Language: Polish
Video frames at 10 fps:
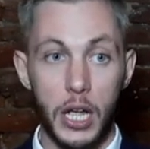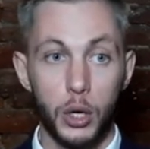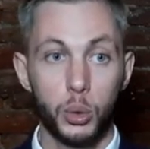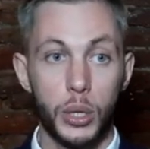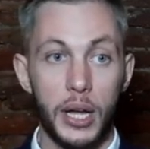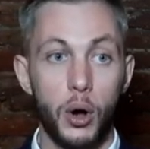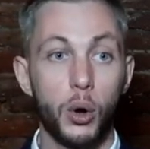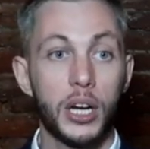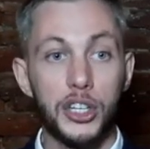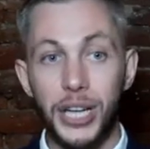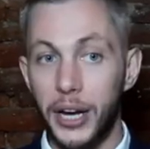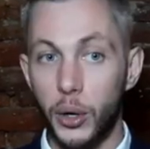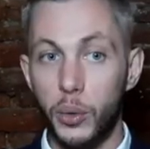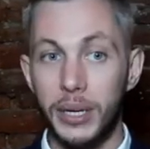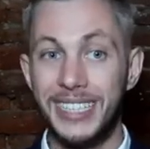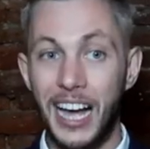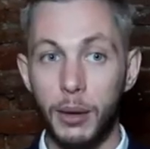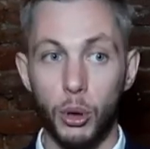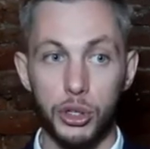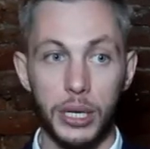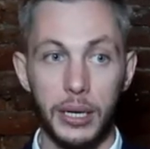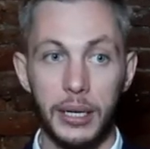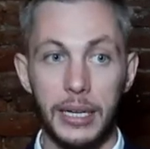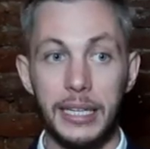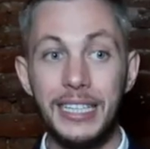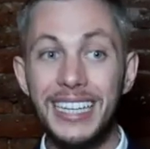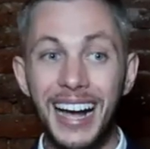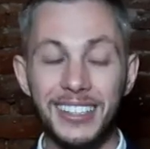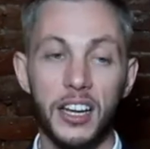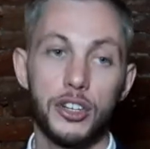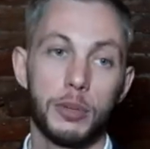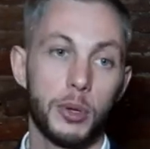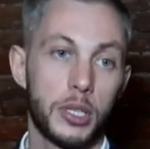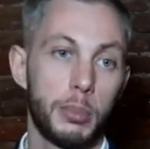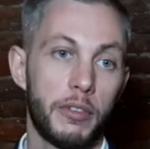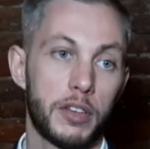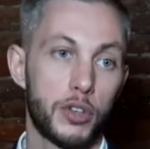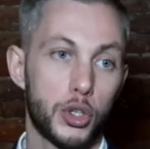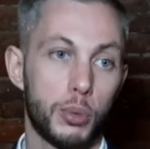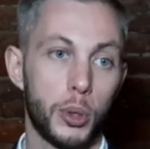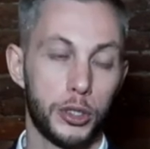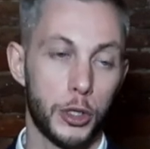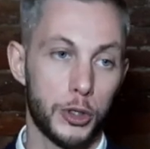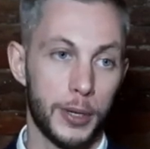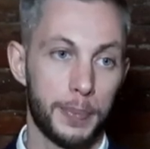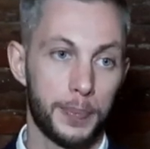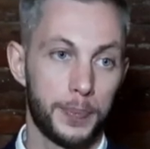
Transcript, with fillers: które określają, jak można i jak należy postępować w życiu politycznym.